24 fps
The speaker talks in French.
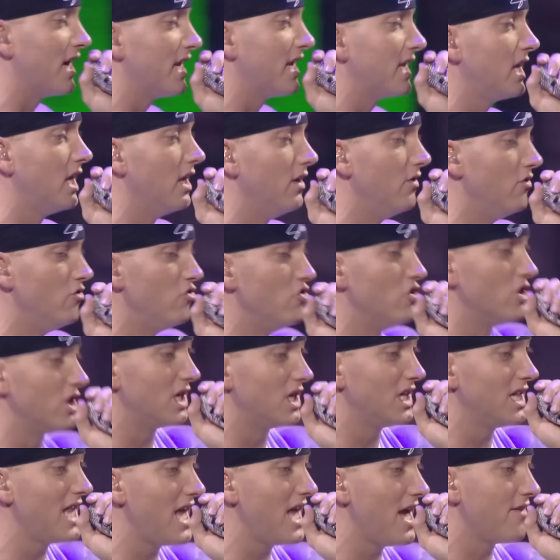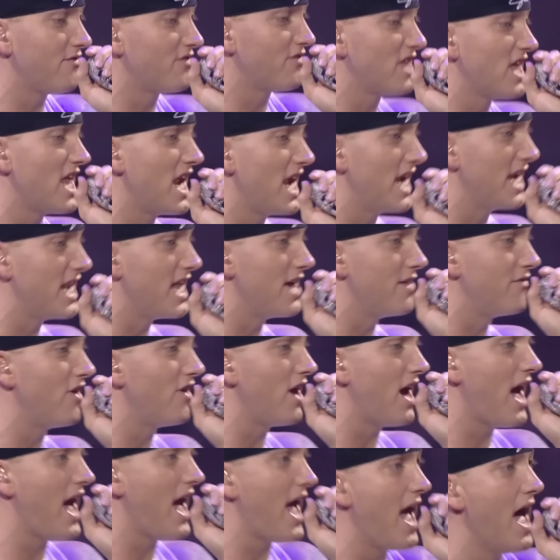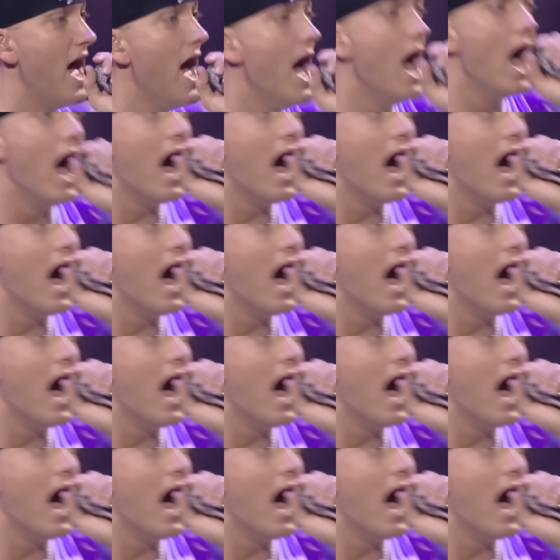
fil du temps, l'engagement d'Eminem